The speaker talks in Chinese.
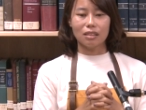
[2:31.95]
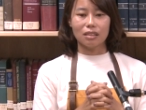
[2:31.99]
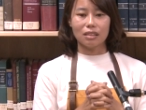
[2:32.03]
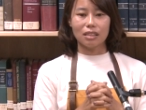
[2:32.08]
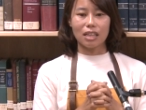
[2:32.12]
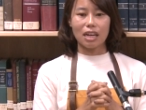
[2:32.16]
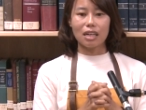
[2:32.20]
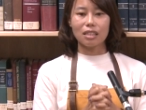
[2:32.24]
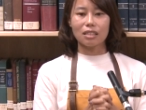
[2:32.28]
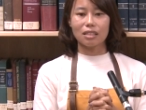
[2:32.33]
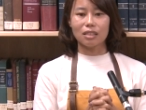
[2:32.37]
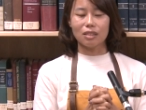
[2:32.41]

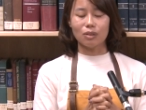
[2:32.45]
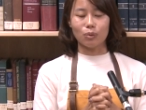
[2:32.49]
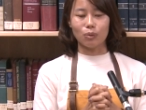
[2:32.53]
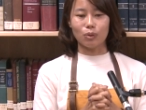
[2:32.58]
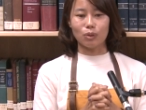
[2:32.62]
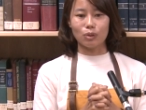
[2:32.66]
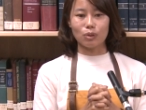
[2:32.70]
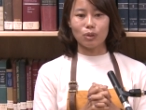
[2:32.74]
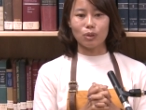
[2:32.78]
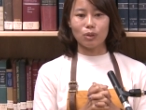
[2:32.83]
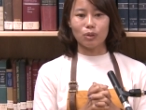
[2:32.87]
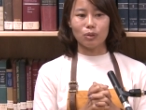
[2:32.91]
当时我
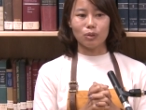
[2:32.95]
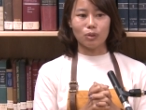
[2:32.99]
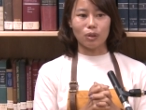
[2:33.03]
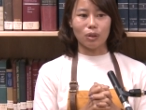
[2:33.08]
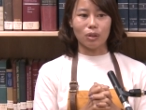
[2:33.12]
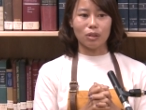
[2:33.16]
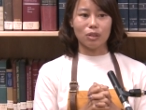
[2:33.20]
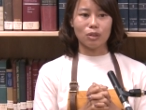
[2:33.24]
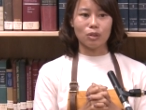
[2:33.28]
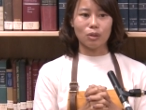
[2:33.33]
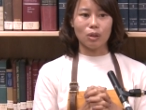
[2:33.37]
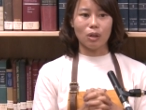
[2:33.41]
就有
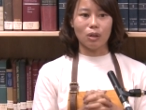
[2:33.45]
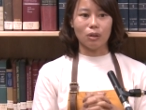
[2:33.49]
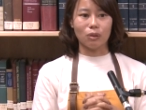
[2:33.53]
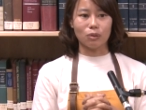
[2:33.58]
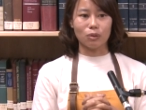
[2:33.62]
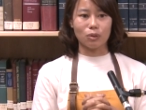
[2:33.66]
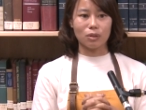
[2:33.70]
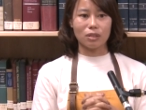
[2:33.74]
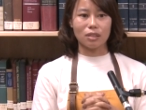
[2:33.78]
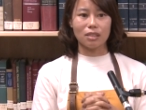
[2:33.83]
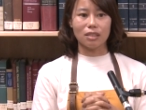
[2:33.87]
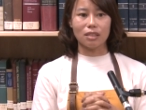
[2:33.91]
一种
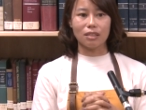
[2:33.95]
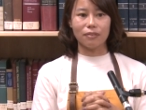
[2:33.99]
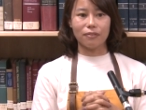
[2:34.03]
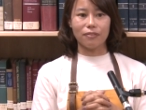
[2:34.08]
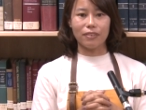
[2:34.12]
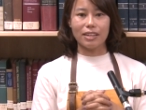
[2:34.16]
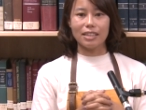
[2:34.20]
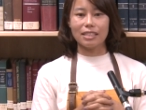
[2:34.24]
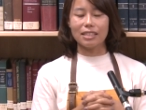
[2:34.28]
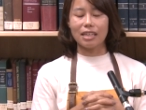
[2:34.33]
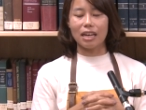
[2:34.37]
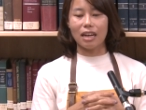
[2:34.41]
就是
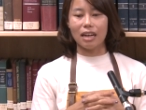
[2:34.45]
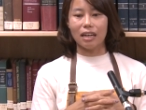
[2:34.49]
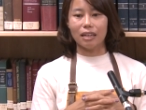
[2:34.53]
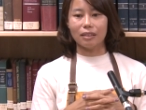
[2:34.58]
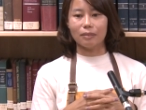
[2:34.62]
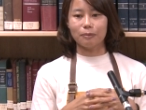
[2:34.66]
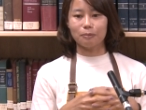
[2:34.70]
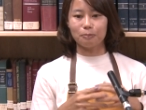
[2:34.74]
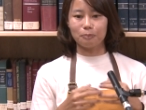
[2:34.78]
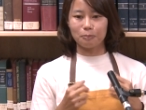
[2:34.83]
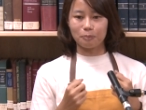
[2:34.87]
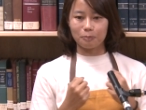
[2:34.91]
非
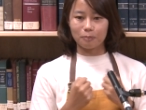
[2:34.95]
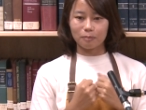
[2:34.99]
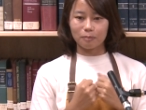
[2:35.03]
常